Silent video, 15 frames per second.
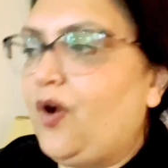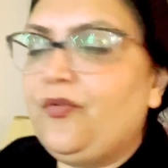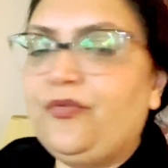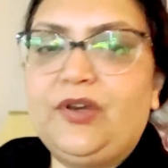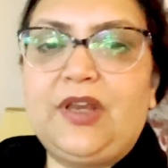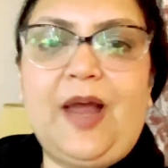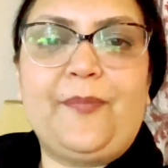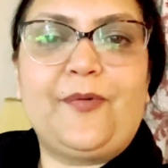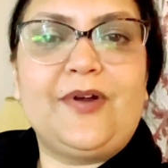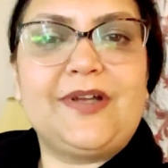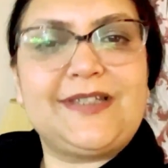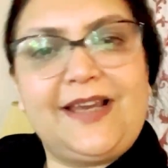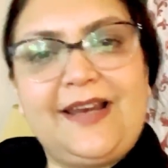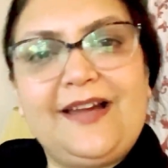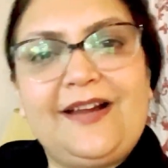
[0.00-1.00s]
होपफुली आपको
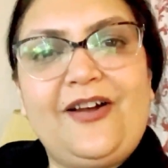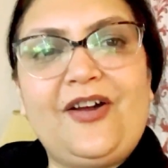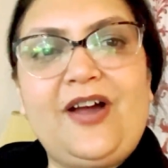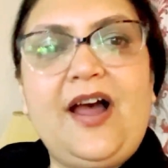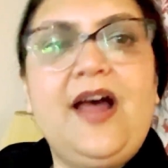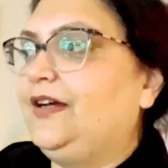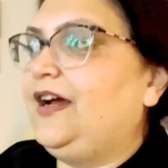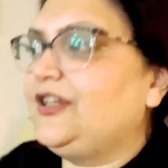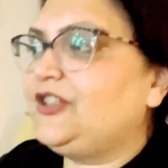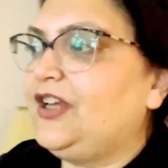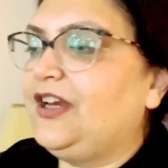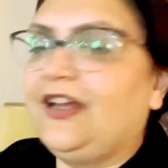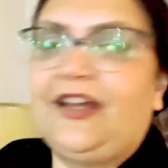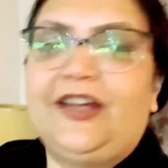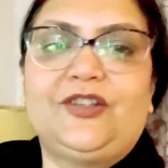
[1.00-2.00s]
अच्छा लगा होगा अच्छा
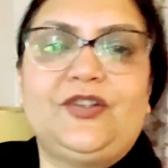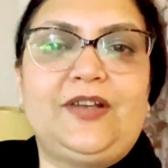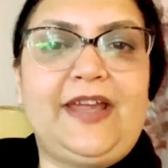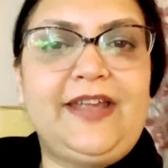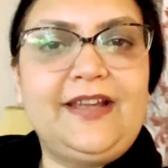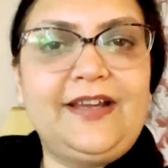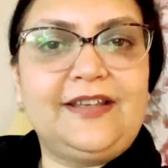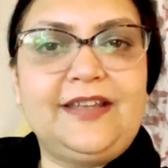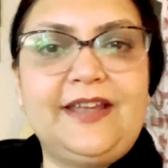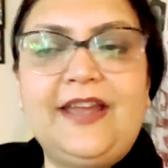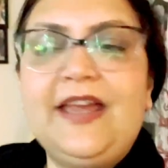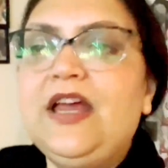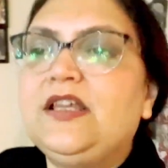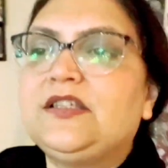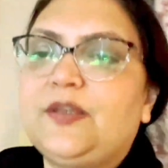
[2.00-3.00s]
लगा तो लाइक कर दें
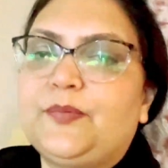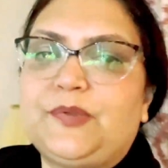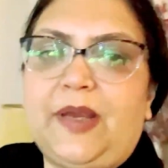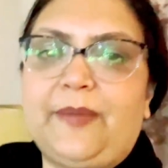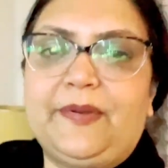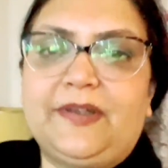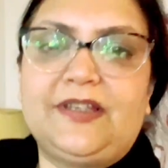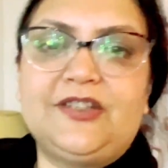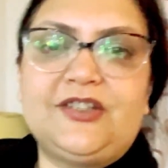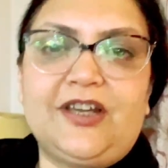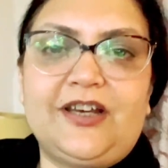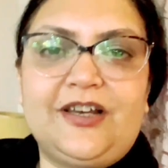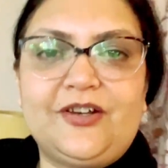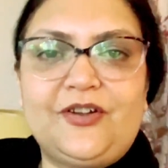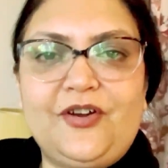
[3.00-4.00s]
सब्सक्राइब कर दें
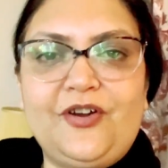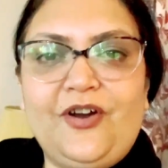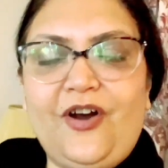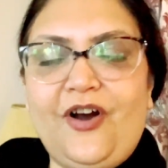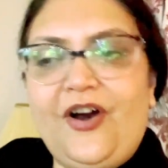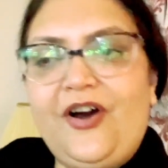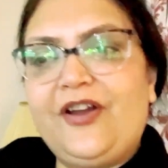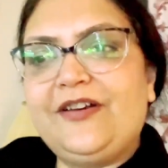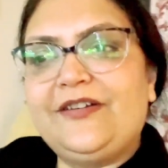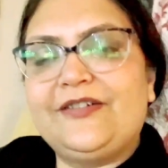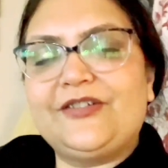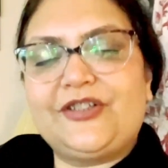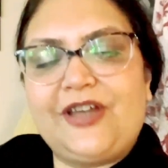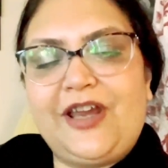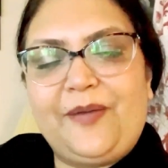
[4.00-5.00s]
चैनल को और
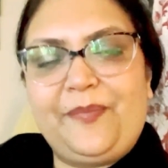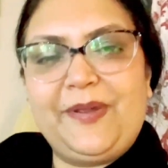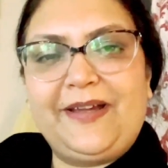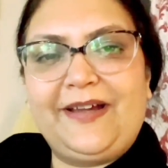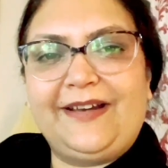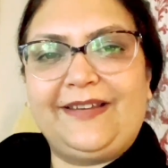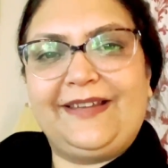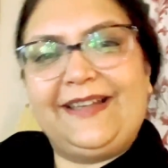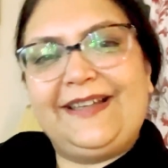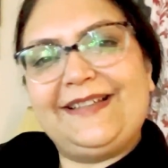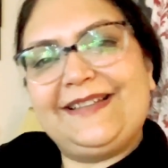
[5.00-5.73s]
शेयर भी कर दें